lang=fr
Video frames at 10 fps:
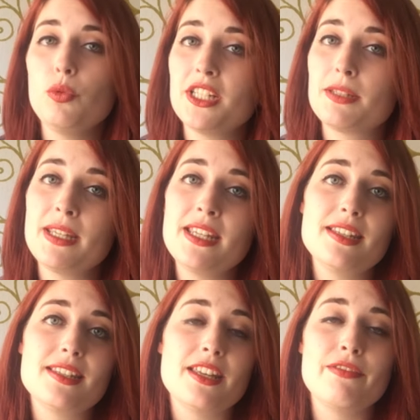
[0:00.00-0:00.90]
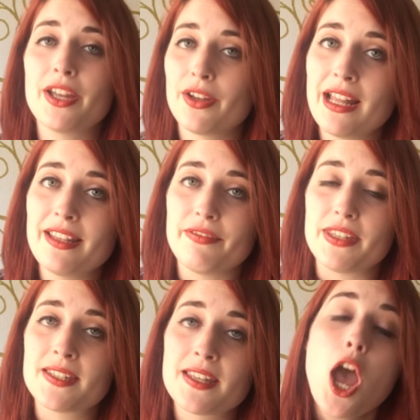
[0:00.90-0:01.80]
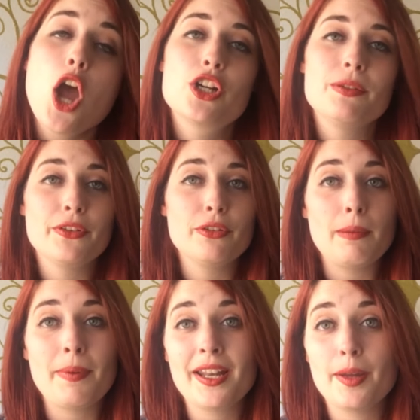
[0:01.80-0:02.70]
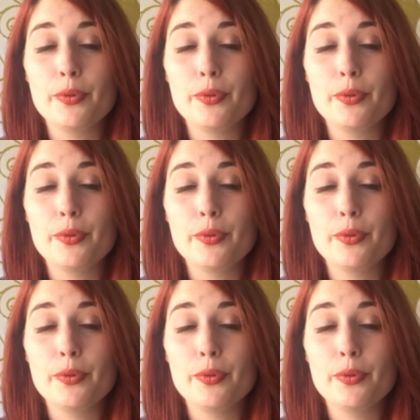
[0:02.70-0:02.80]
Will Smith et Viola Davis. Commençons par parler un